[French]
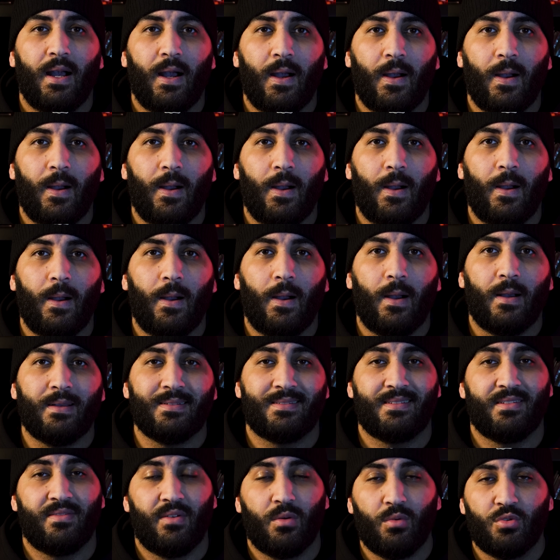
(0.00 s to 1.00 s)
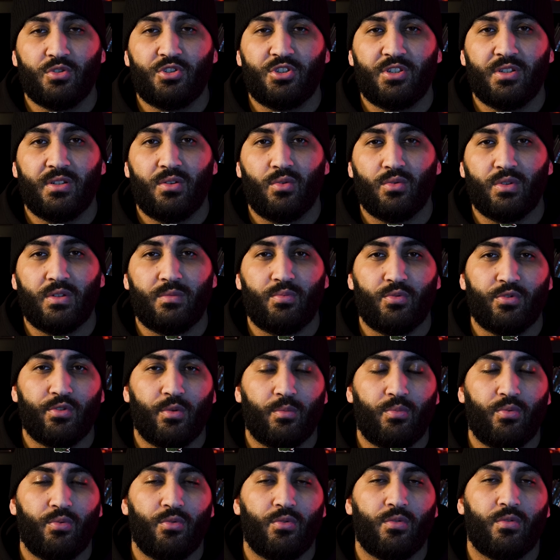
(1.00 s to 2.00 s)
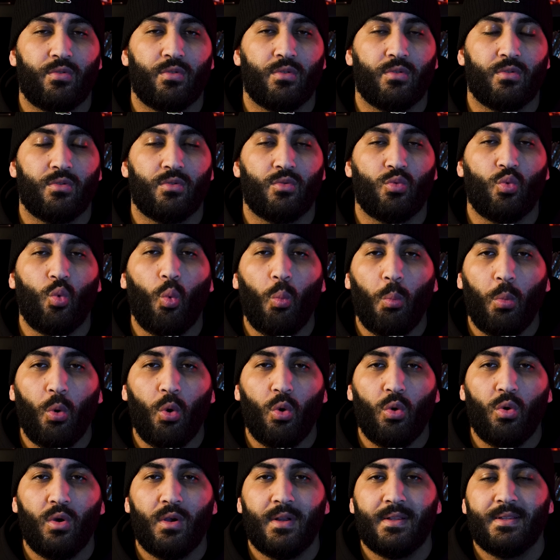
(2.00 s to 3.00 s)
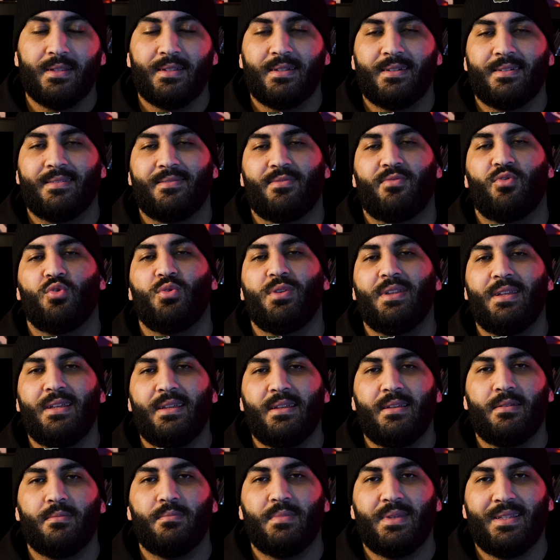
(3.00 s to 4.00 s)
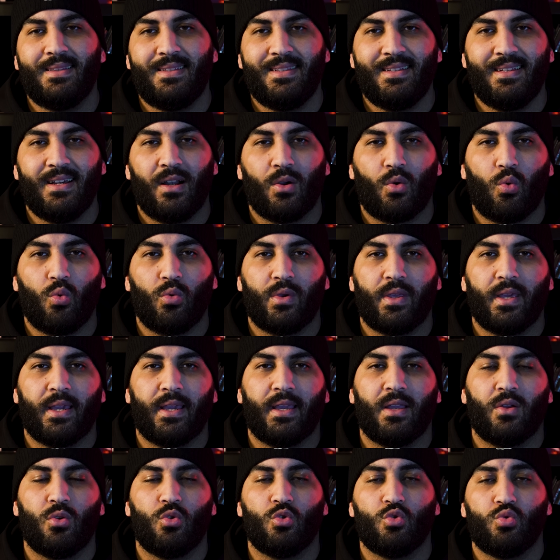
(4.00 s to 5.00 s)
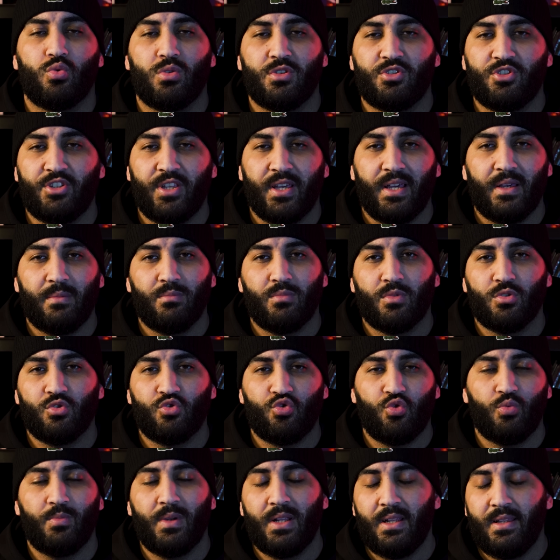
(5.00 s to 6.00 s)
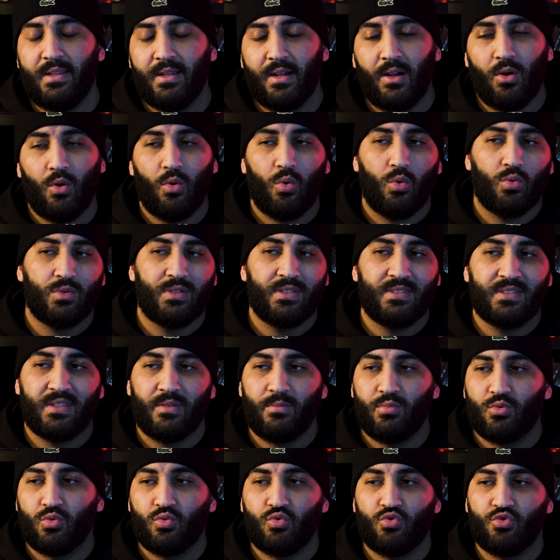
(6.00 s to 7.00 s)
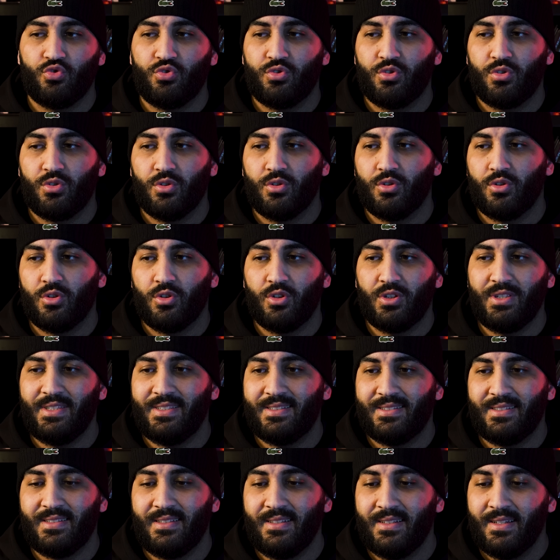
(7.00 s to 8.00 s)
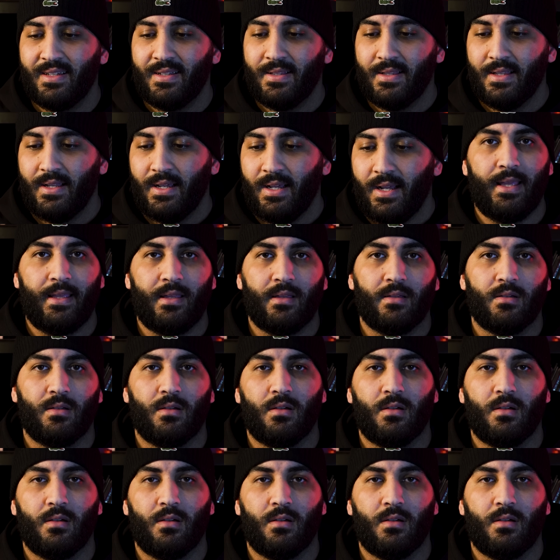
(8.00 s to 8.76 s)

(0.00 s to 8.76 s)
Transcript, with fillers: c'est vraiment chill. On est de plus en plus nombreux. Venez m'aider à conquérir le Twitch game. Je vous mets le lien en description juste ici. Et